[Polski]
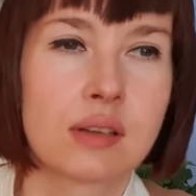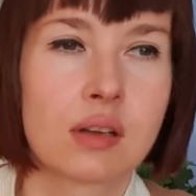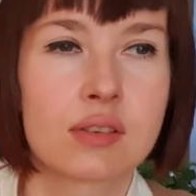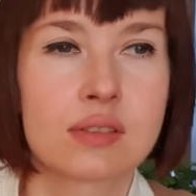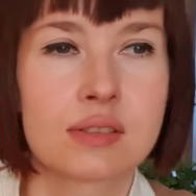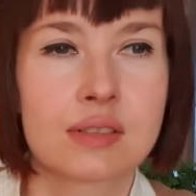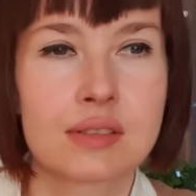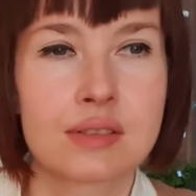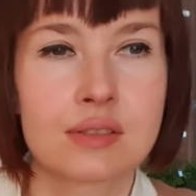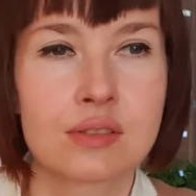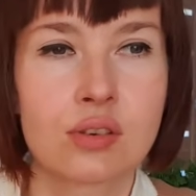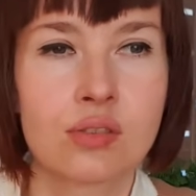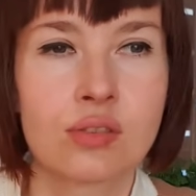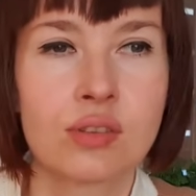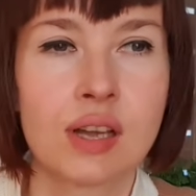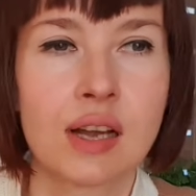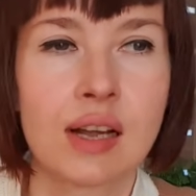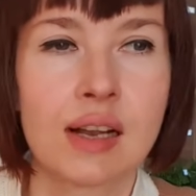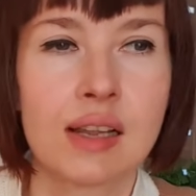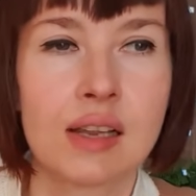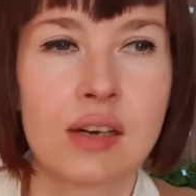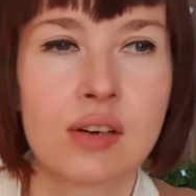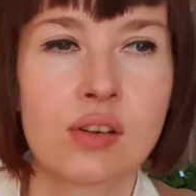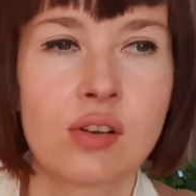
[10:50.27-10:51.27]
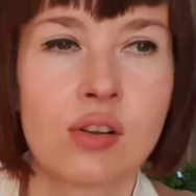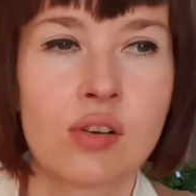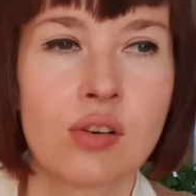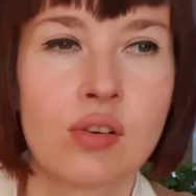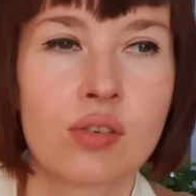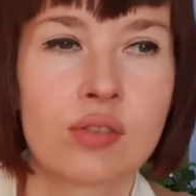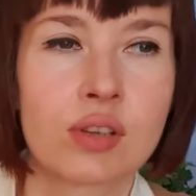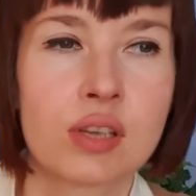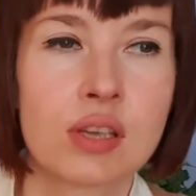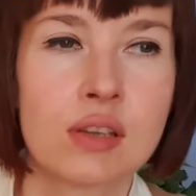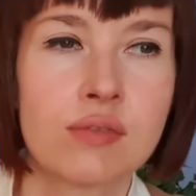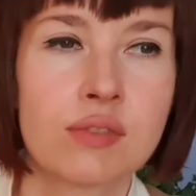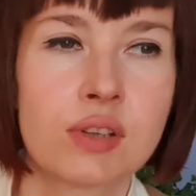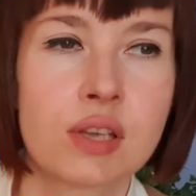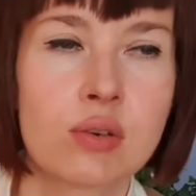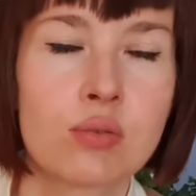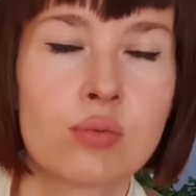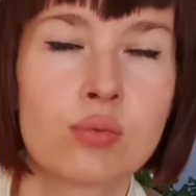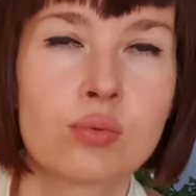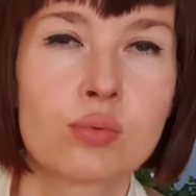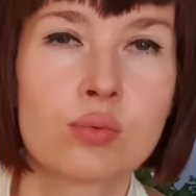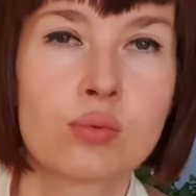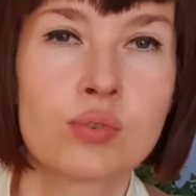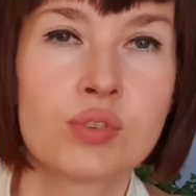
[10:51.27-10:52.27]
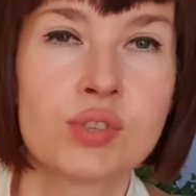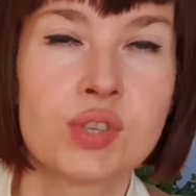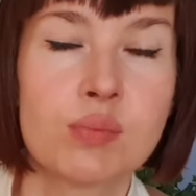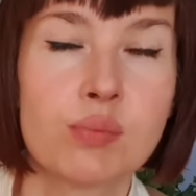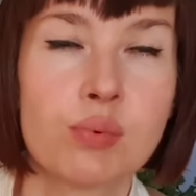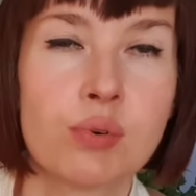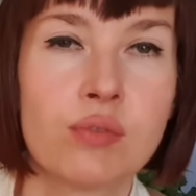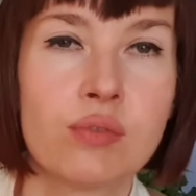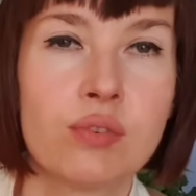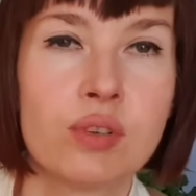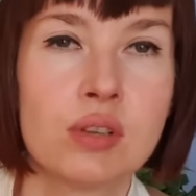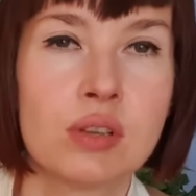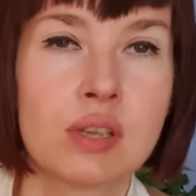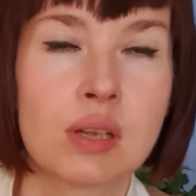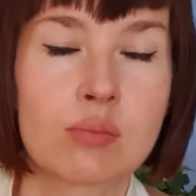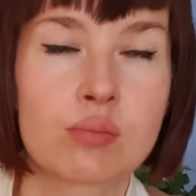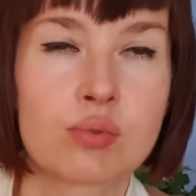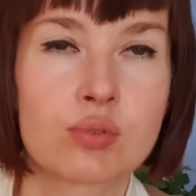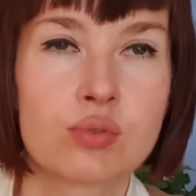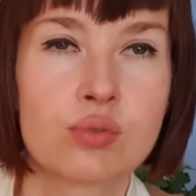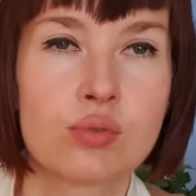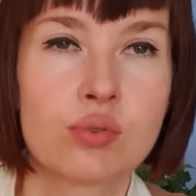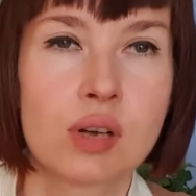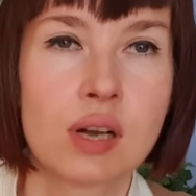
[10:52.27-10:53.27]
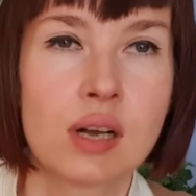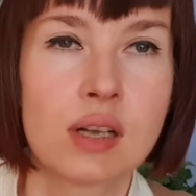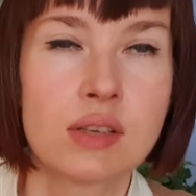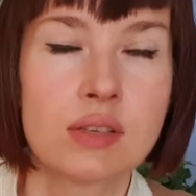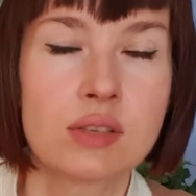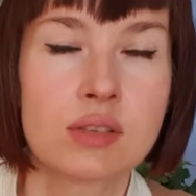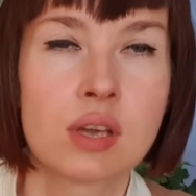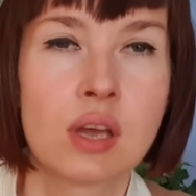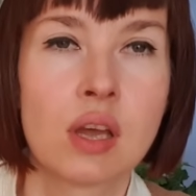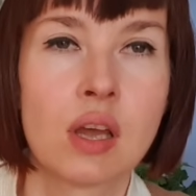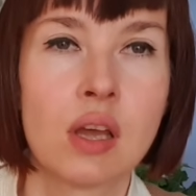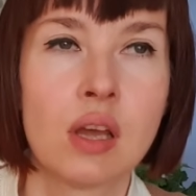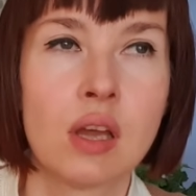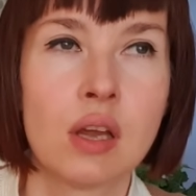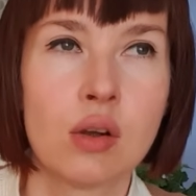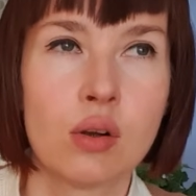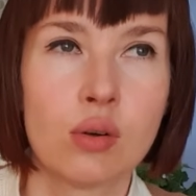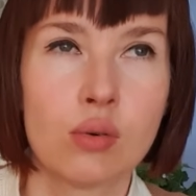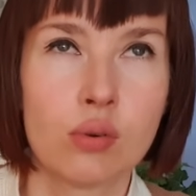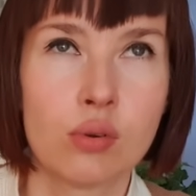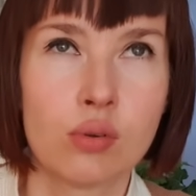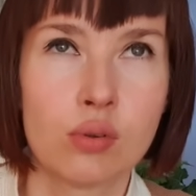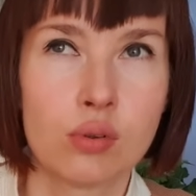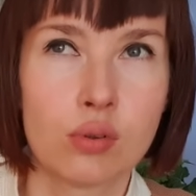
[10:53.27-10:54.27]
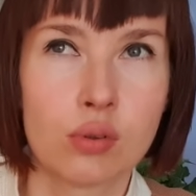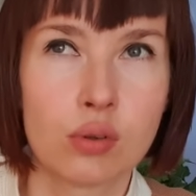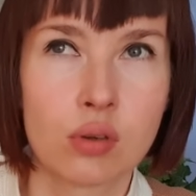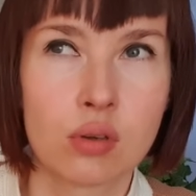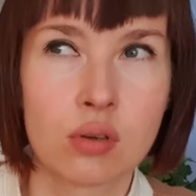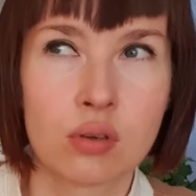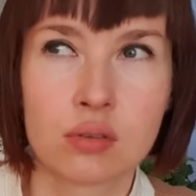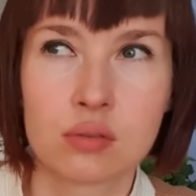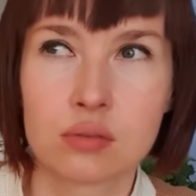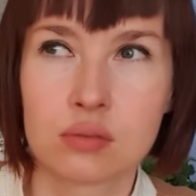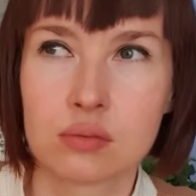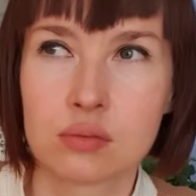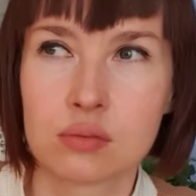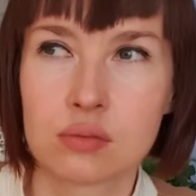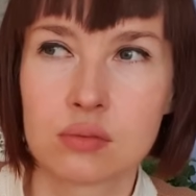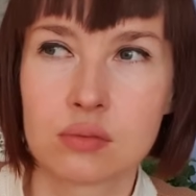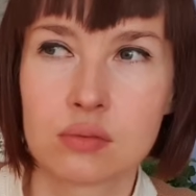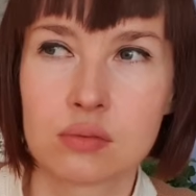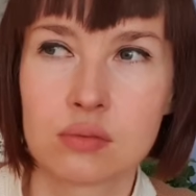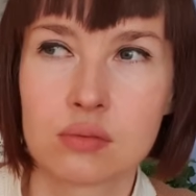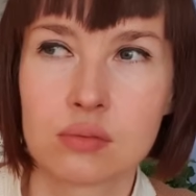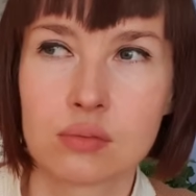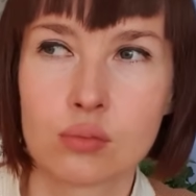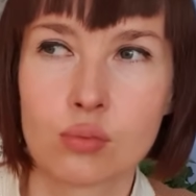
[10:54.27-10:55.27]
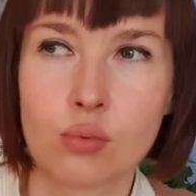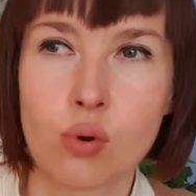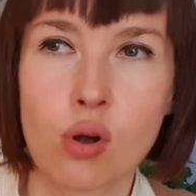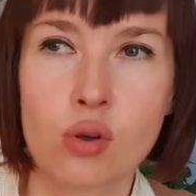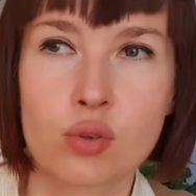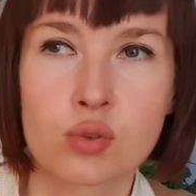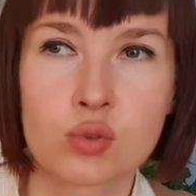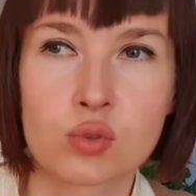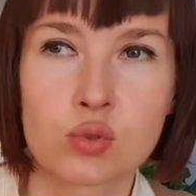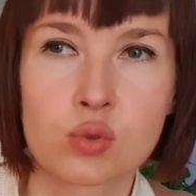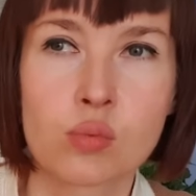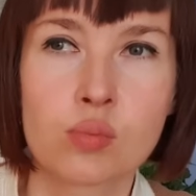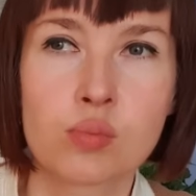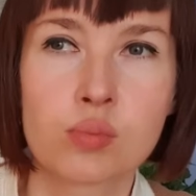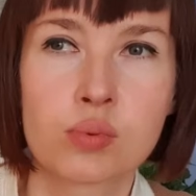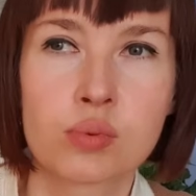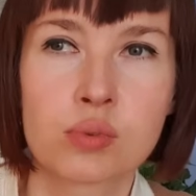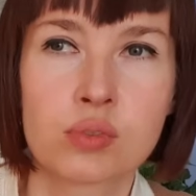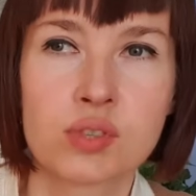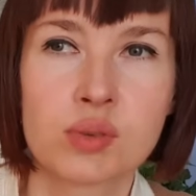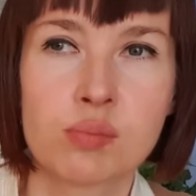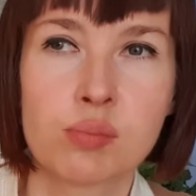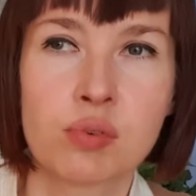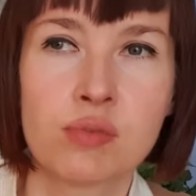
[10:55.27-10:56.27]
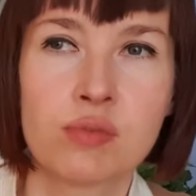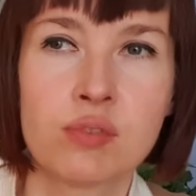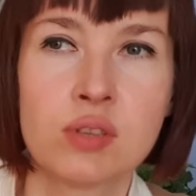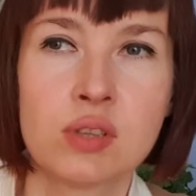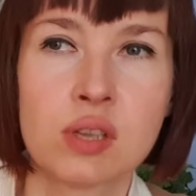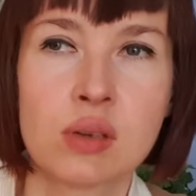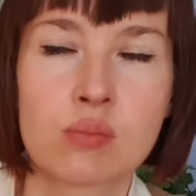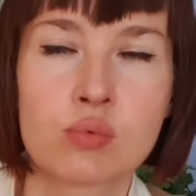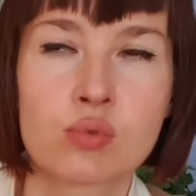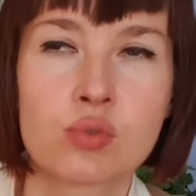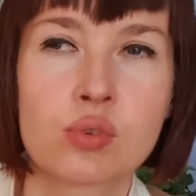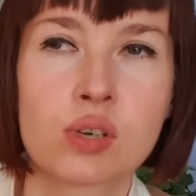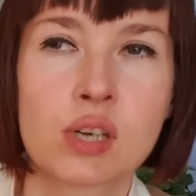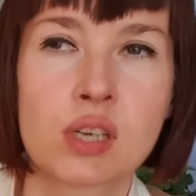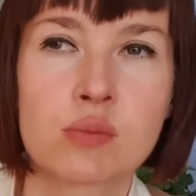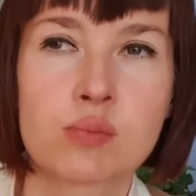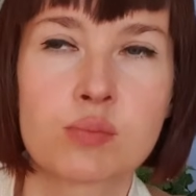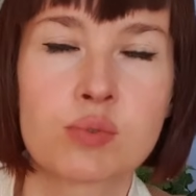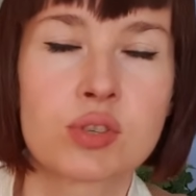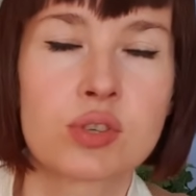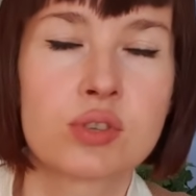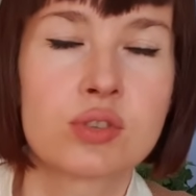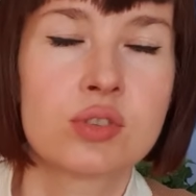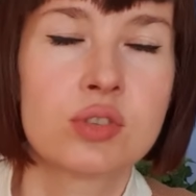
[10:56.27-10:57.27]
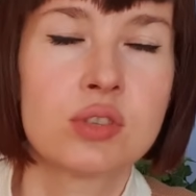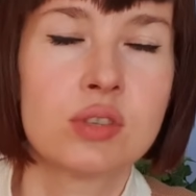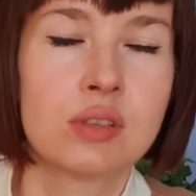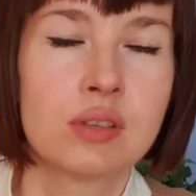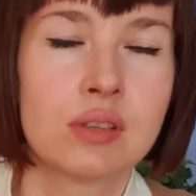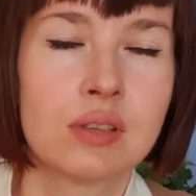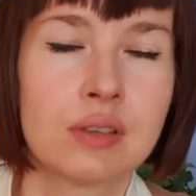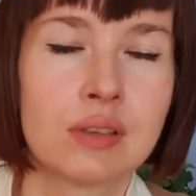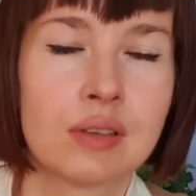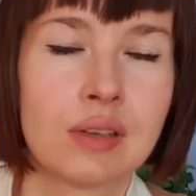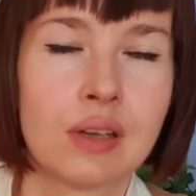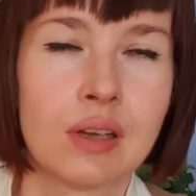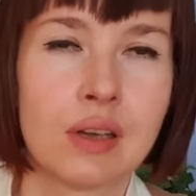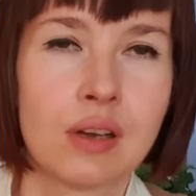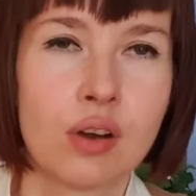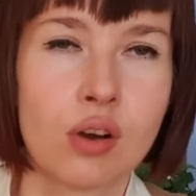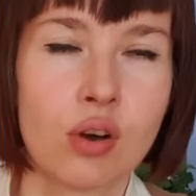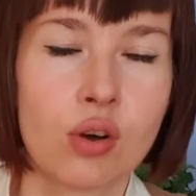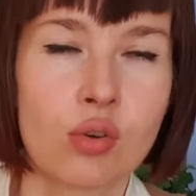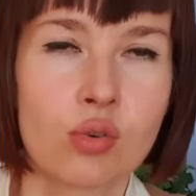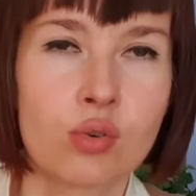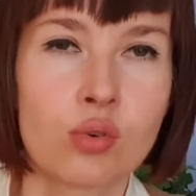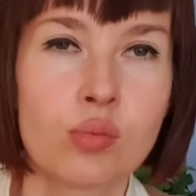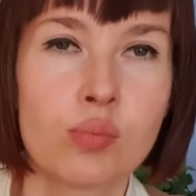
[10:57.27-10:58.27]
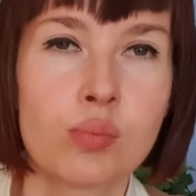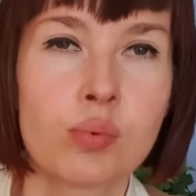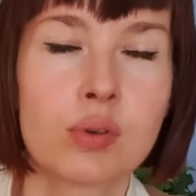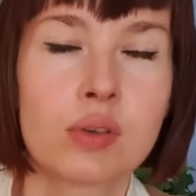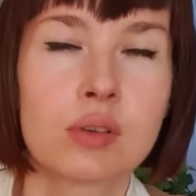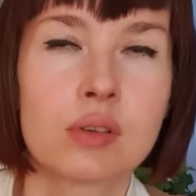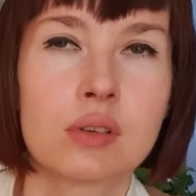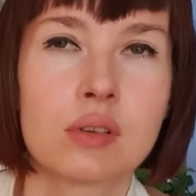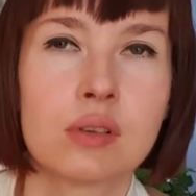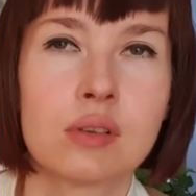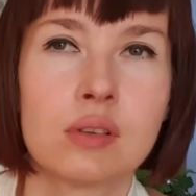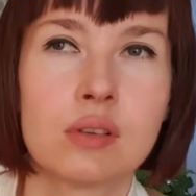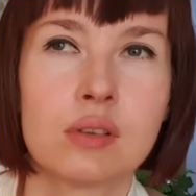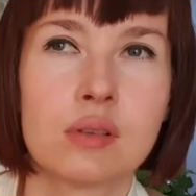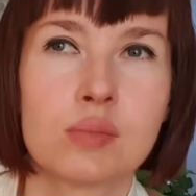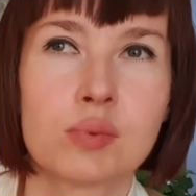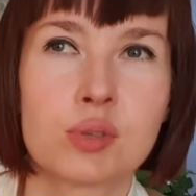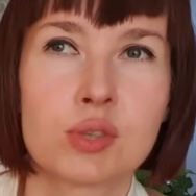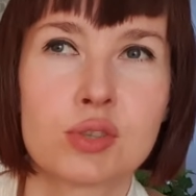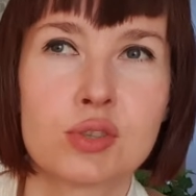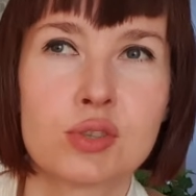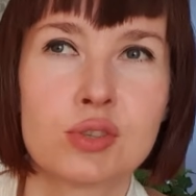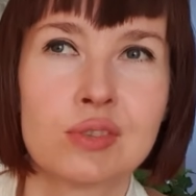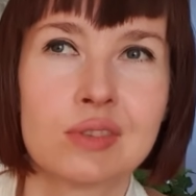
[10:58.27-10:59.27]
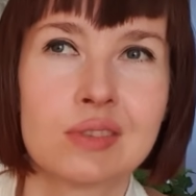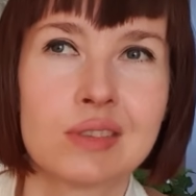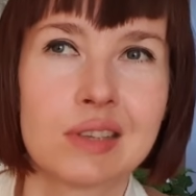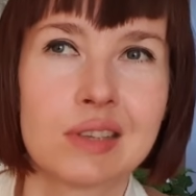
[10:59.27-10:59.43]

y, ze strony alergologii w kierunku, gdzie powinnam szukać y, u osób, gdzie powinnam szukać przyczyny chorób, przyczyn